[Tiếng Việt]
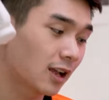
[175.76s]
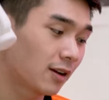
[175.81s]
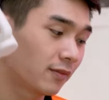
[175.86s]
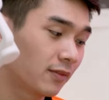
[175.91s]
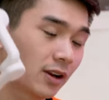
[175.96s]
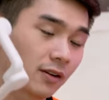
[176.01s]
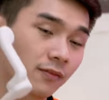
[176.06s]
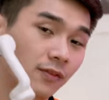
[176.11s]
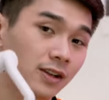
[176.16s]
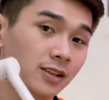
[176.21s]
là
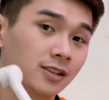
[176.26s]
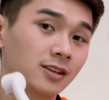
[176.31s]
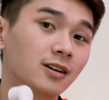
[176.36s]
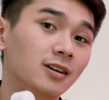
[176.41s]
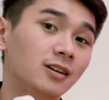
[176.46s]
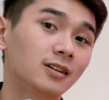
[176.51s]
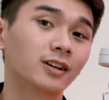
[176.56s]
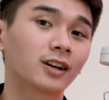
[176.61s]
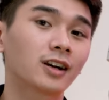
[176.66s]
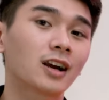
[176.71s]
việc phải
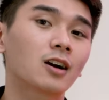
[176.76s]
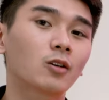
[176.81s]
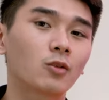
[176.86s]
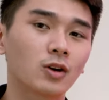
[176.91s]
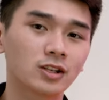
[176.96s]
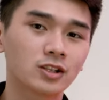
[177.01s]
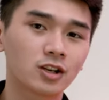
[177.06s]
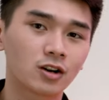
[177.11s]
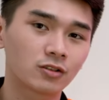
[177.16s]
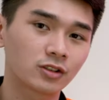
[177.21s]
nhờ người khác
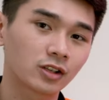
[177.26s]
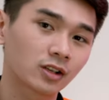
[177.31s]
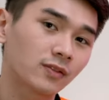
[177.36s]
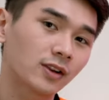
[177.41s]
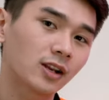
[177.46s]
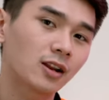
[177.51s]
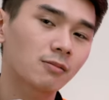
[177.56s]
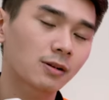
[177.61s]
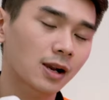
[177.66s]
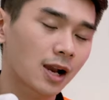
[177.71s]
quay cho những
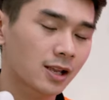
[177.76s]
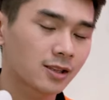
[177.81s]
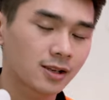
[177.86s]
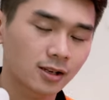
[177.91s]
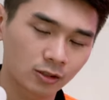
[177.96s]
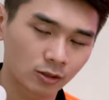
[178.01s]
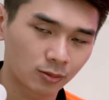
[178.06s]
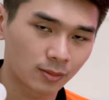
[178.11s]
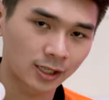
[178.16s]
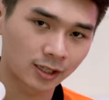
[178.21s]
cái vlog cá
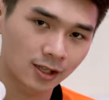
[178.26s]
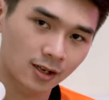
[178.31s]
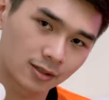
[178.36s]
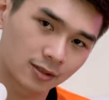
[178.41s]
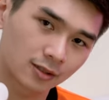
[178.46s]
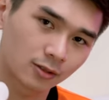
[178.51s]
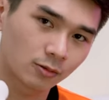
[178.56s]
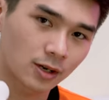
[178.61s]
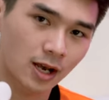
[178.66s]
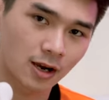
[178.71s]
nhân của bản thân,
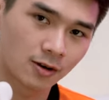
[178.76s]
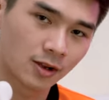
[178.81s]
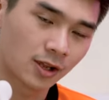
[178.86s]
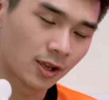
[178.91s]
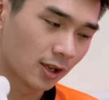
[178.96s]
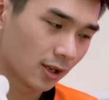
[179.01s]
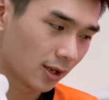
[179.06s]
đúng không nào?